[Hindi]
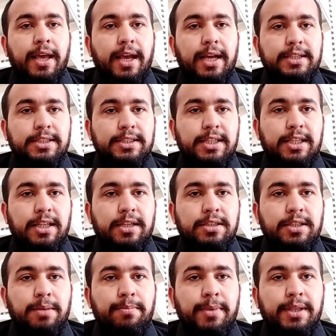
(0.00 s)

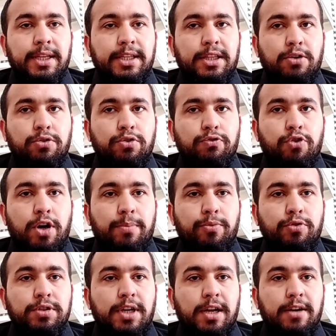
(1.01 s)
एक्सरसाइज जब मैं देता हूँ तो वो
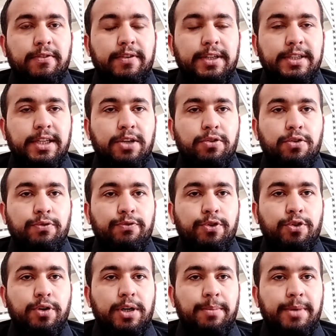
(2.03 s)
आपको सॉल्व करनी है और
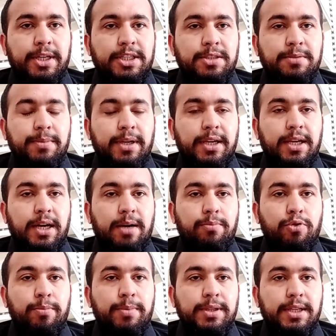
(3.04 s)
वो कमेंट्स में या
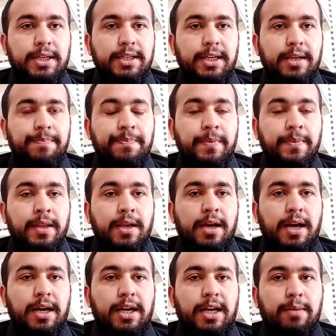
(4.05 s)
आपको बतानी है
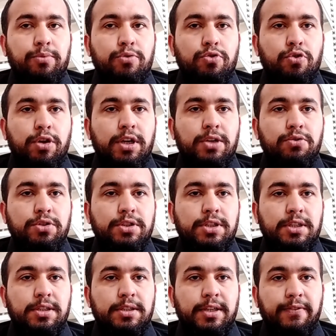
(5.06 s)
अगर आपको कोई
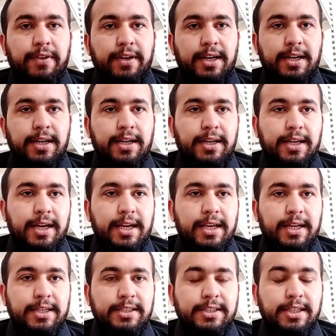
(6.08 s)
क्वेश्चन डिफिकल्ट लग रहा है
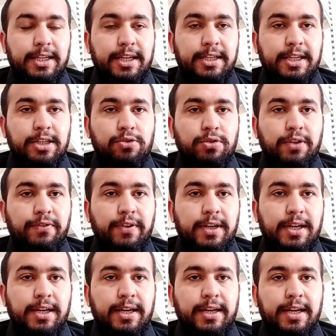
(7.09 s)
या किसी कैंडिडेट को
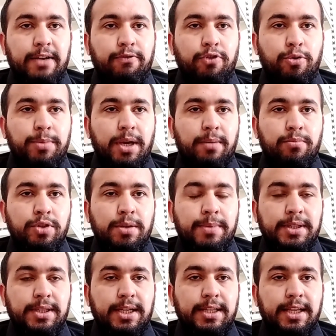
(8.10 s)
डिफिकल्ट लग रहा है वो भी आप मुझे
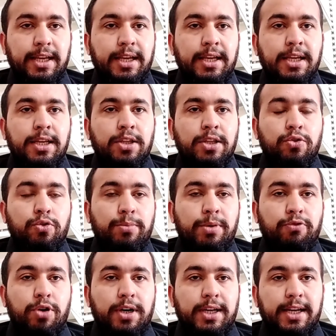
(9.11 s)
बता दें तो मैं
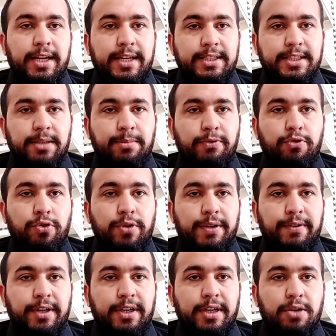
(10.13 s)
वो अगले लेक्चर में वो
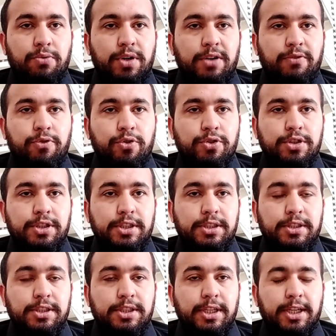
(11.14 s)
कवर कराऊंगा वो क्वेश्चन
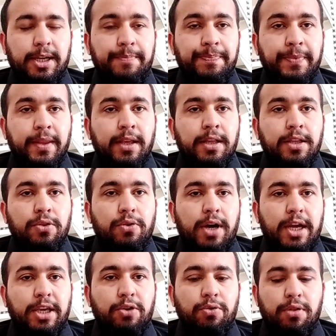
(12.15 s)
ठीक है तो
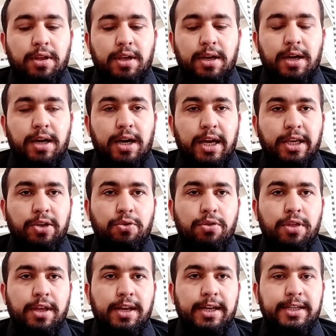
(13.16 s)
आई क्यू
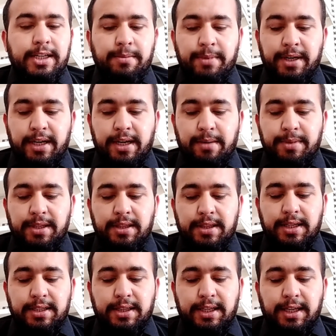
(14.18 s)
से रिलेटेड मैंने अभी
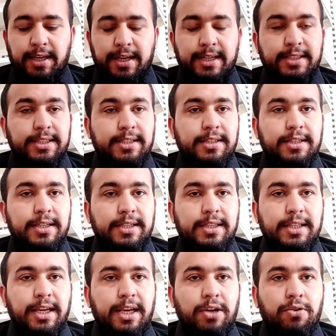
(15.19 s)
तक तीन लेक्चर्स रख
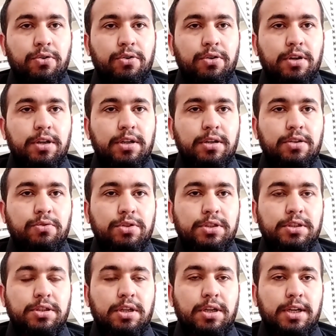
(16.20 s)
दिए और
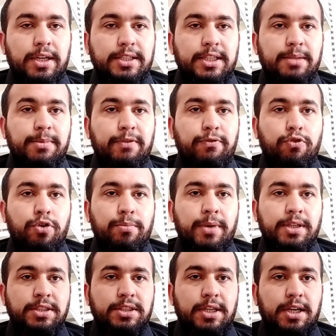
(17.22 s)
लेक्चर नंबर फोर
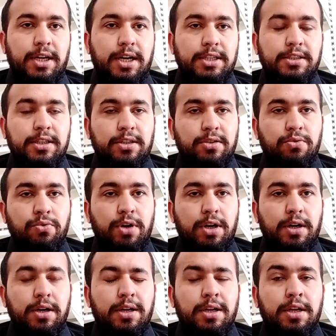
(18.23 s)
में इनशाला आज रख दूंगा
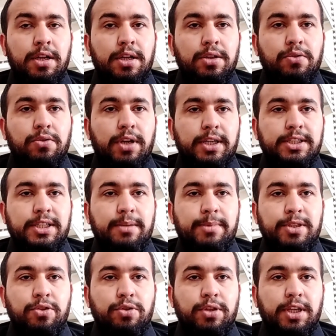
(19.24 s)
तो लेक्चर
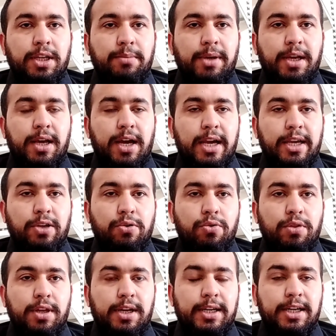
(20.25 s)
नंबर जो तीन में आई क्यू
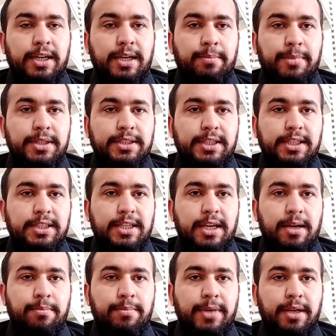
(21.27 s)
से रिलेटेड नंबर सीरीज़ के
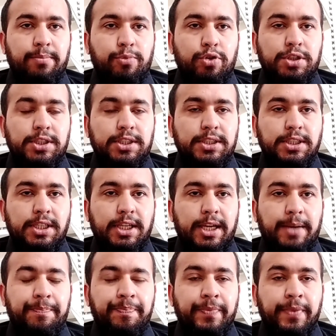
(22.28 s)
हमने क्वेश्चन किए
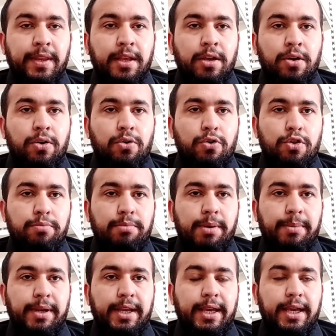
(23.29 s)
हैं उसमें
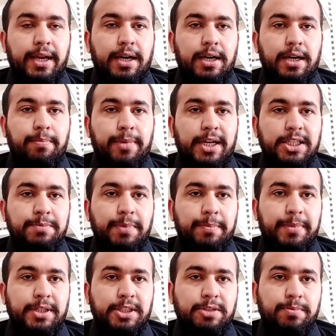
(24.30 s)
मैंने पास्ट
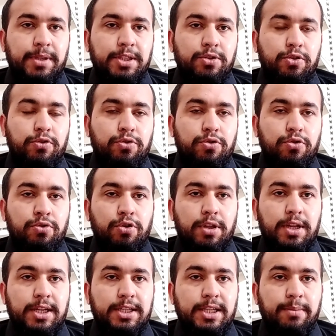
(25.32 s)
पेपर्स में जो दो
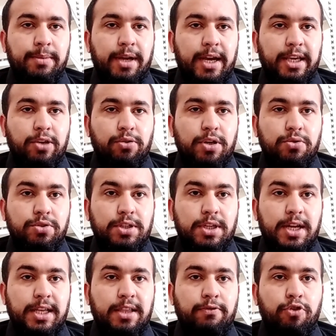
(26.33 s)
हज़ार अठारह में आई क्यू के क्वेश्चन
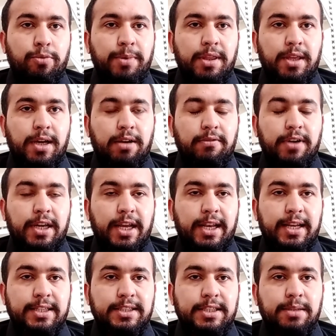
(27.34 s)
आए थे वो भी सॉल्व
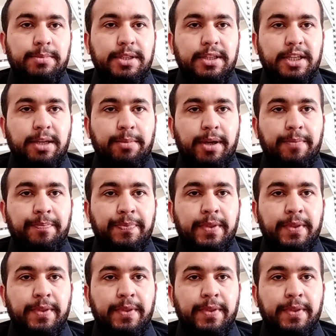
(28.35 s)
कराए लेक्चर नंबर थ्री में